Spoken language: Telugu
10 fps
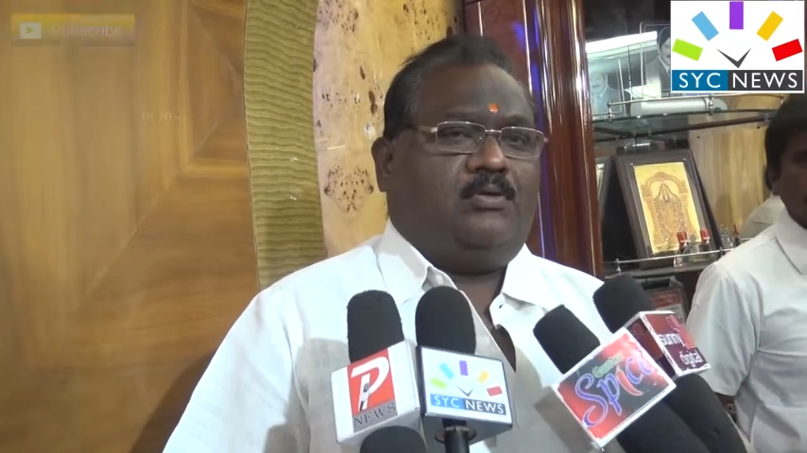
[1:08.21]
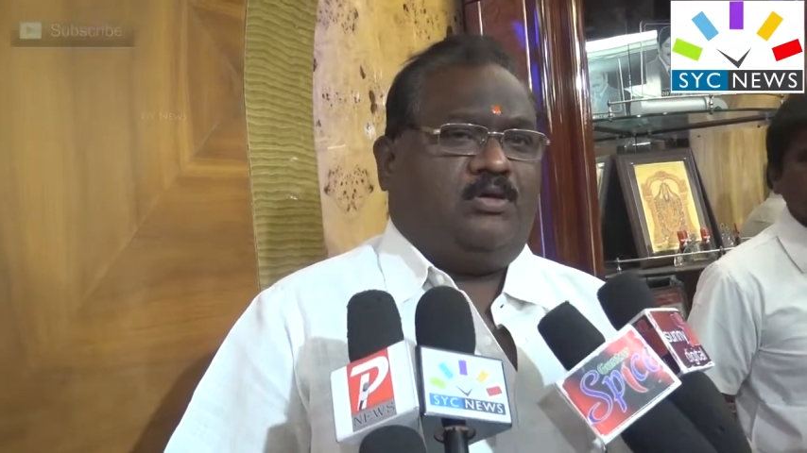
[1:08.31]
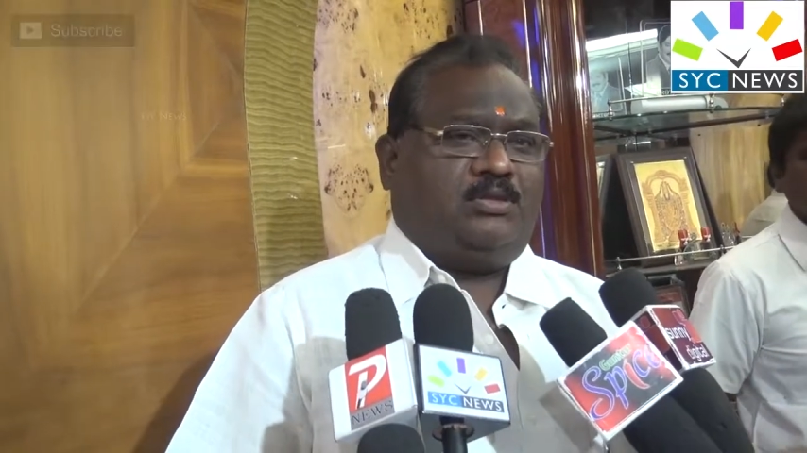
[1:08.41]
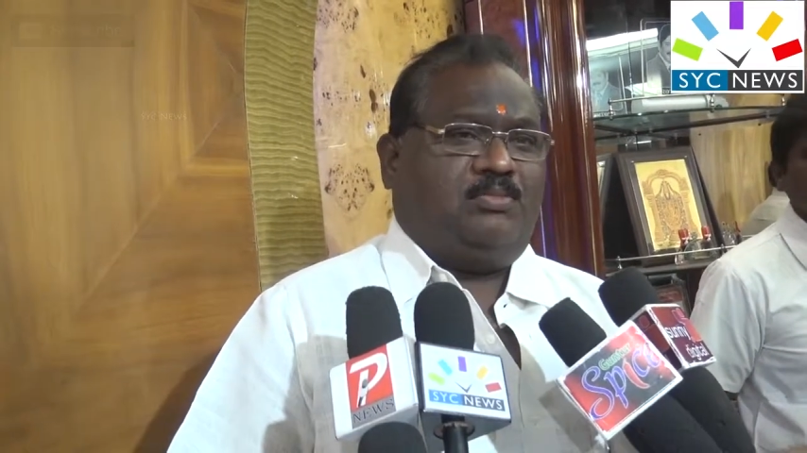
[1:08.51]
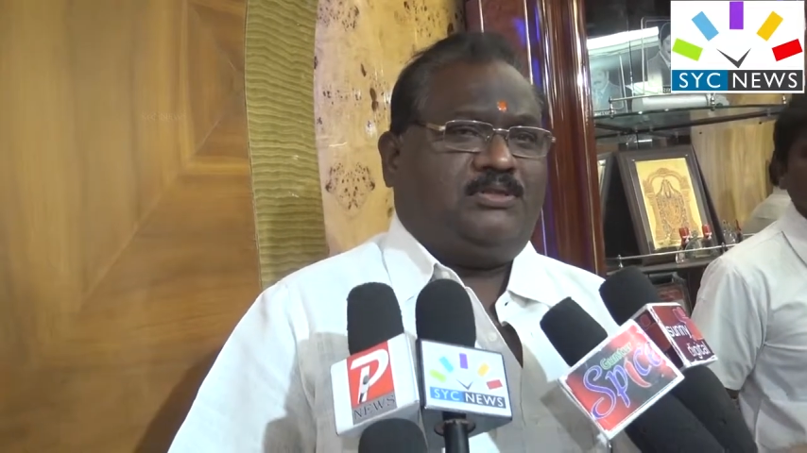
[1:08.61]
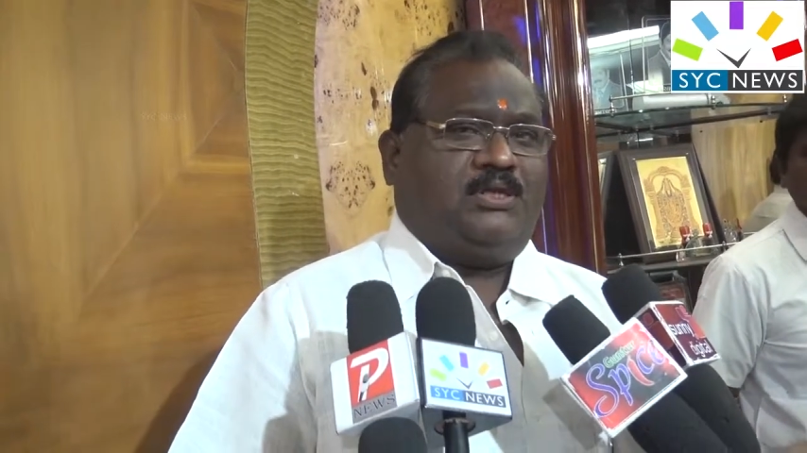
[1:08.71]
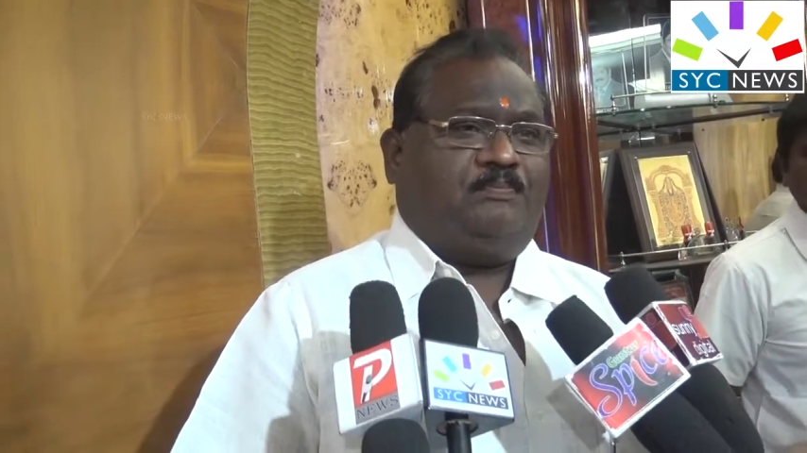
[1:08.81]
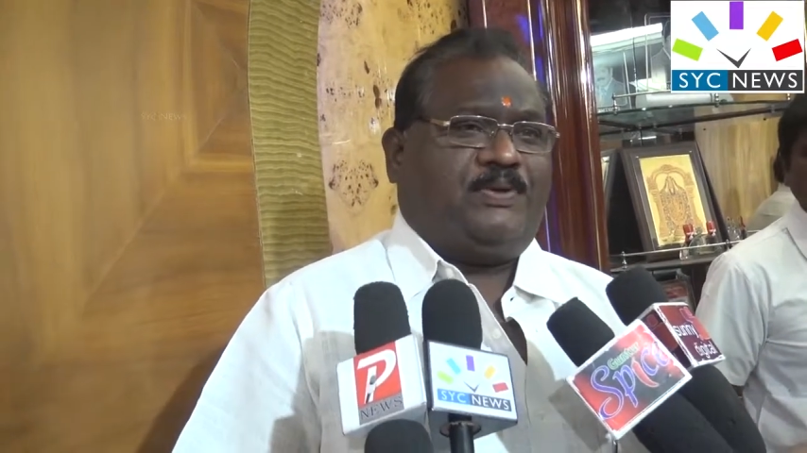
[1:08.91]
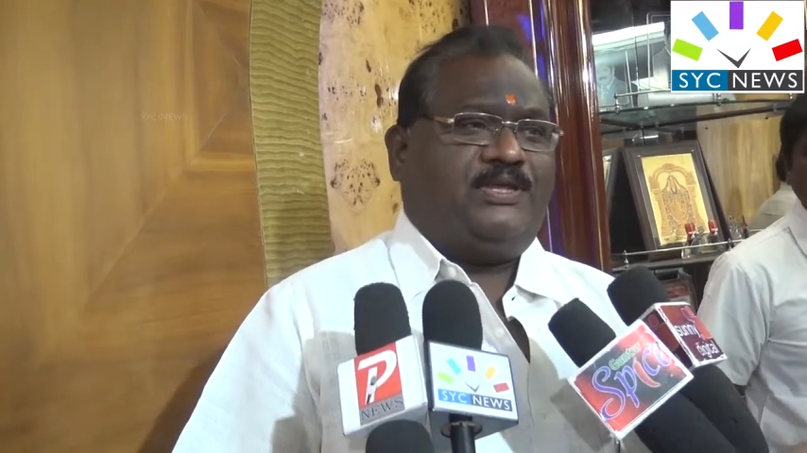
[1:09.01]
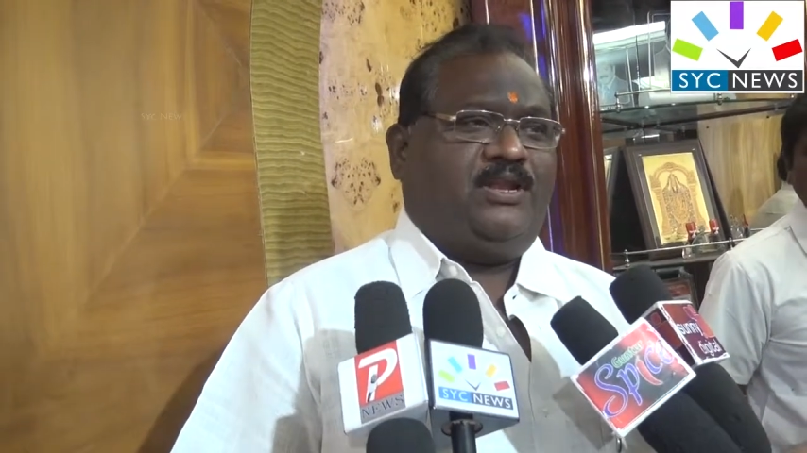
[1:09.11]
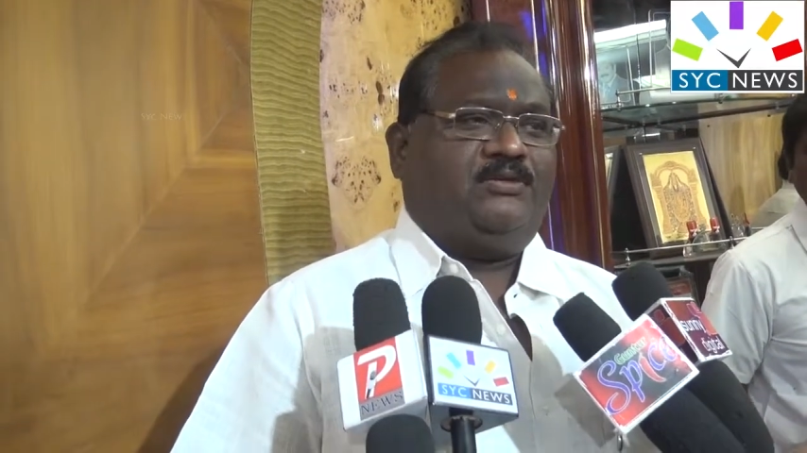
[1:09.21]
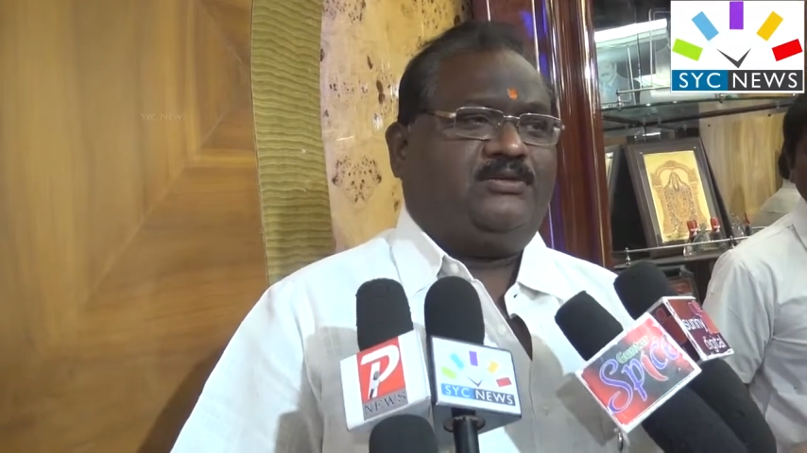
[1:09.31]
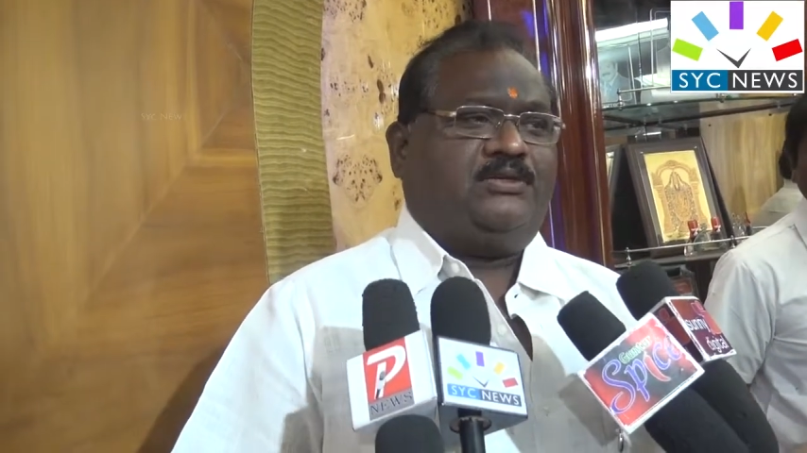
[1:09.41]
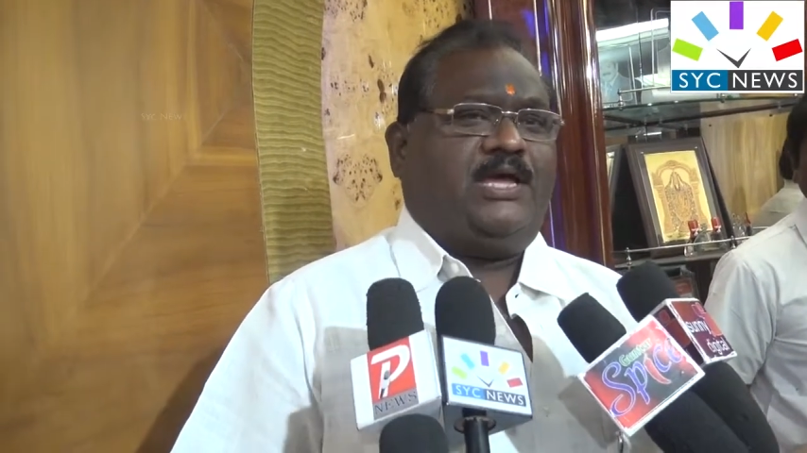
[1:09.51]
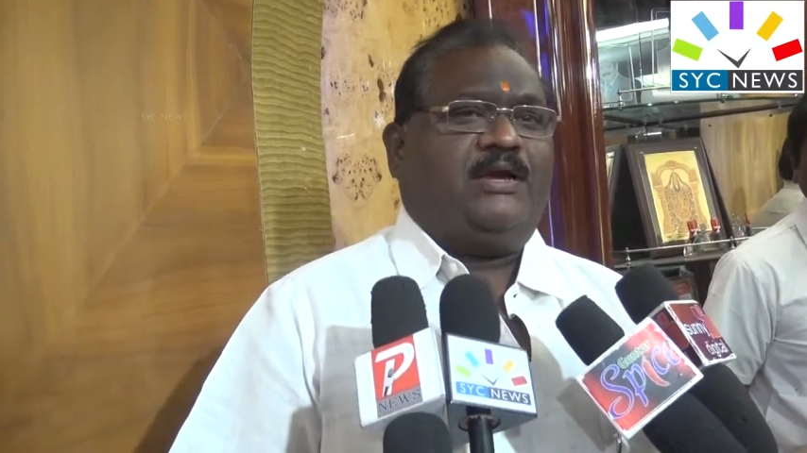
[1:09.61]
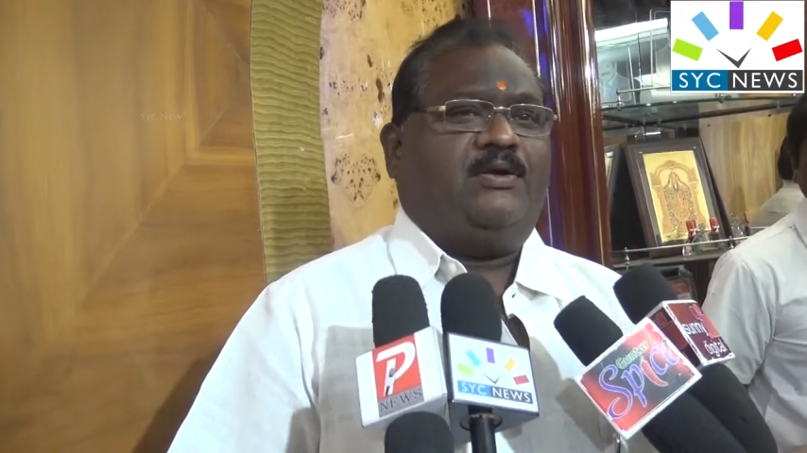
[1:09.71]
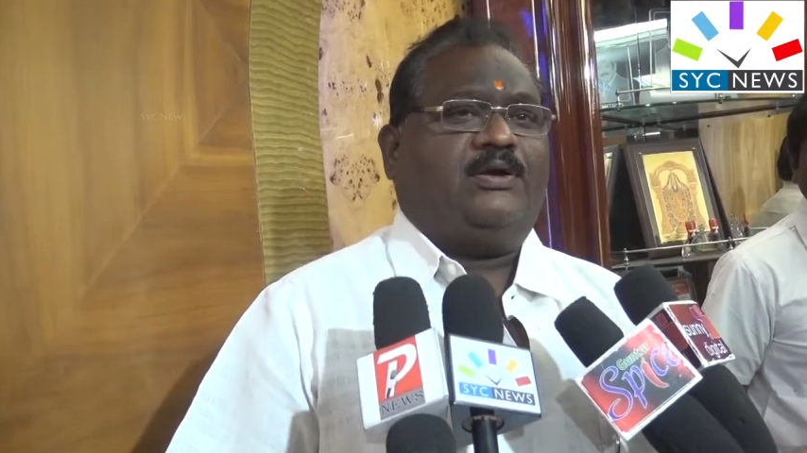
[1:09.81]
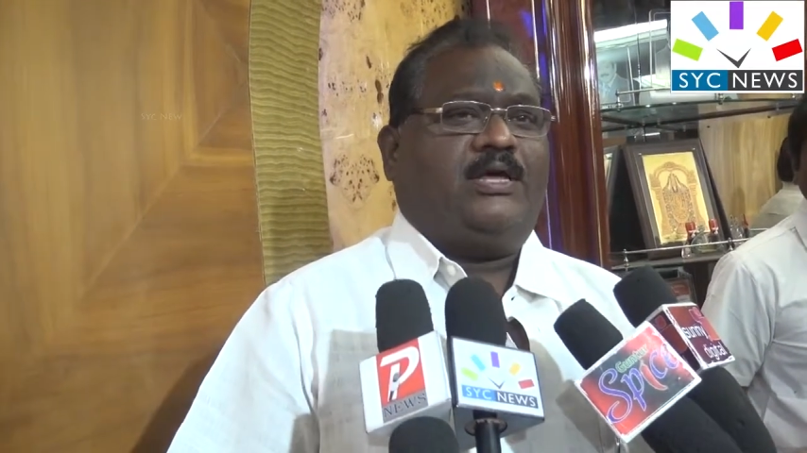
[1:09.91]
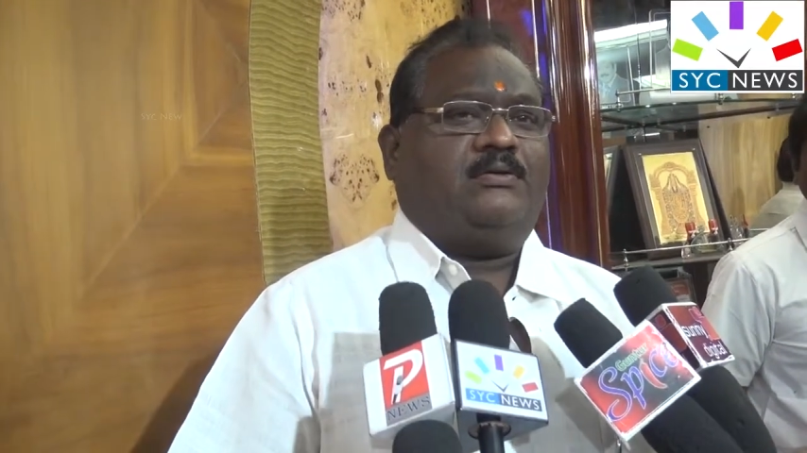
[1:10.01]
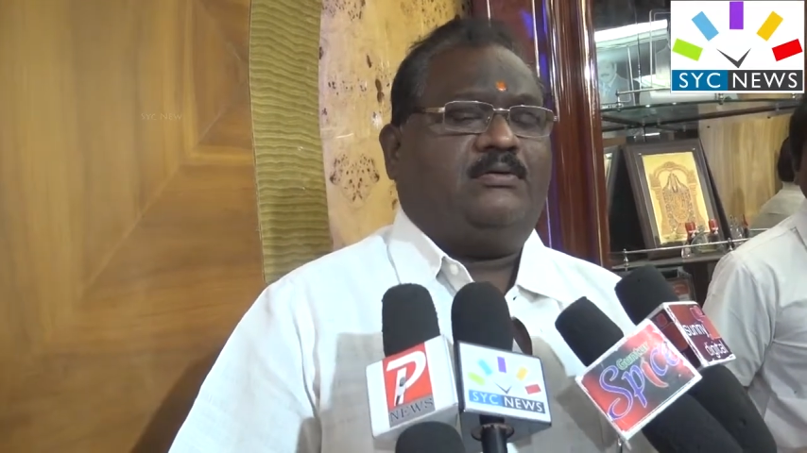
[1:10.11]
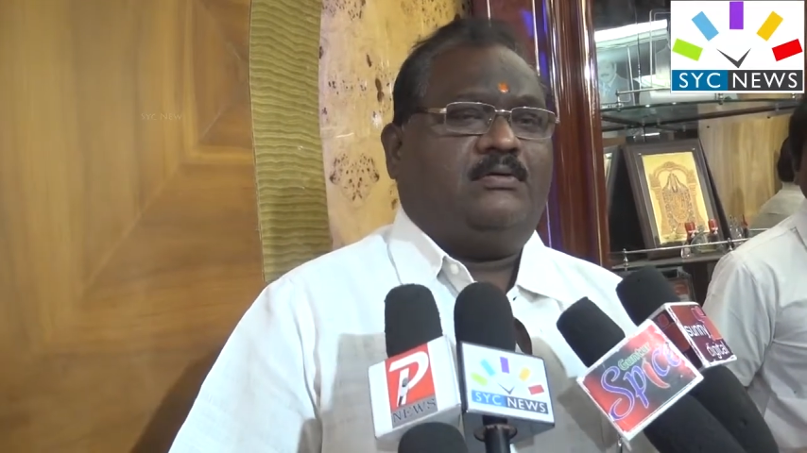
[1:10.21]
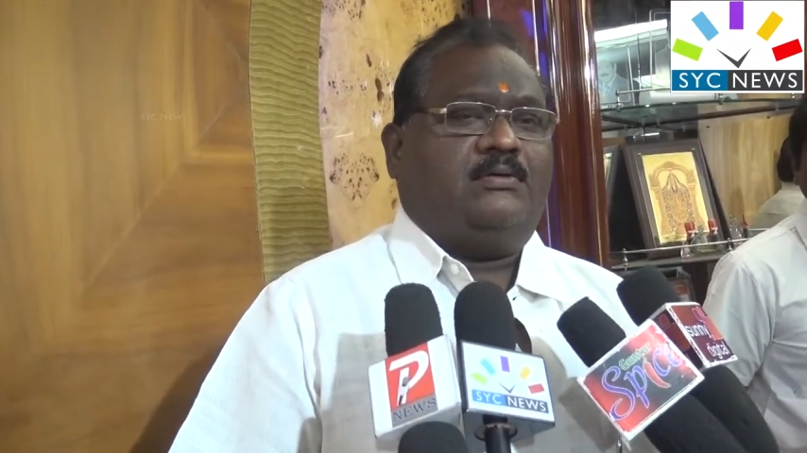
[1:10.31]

కొంతమంది ప్రజల నుంచి వచ్చిన నాయకులు ఉంటారు